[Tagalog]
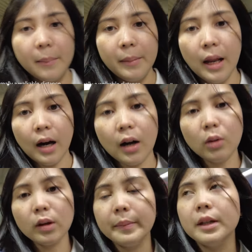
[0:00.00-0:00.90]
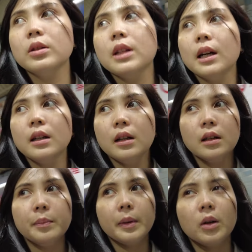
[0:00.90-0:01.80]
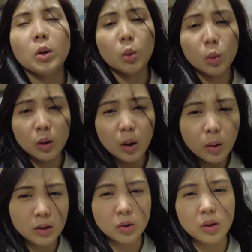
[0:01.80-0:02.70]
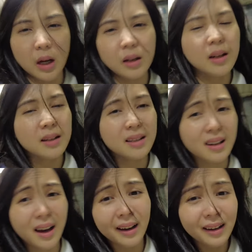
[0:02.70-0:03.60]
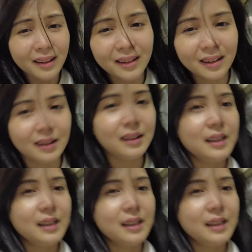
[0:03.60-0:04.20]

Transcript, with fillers: Malakaw ra man ta ni pero tumno na jud niya slide.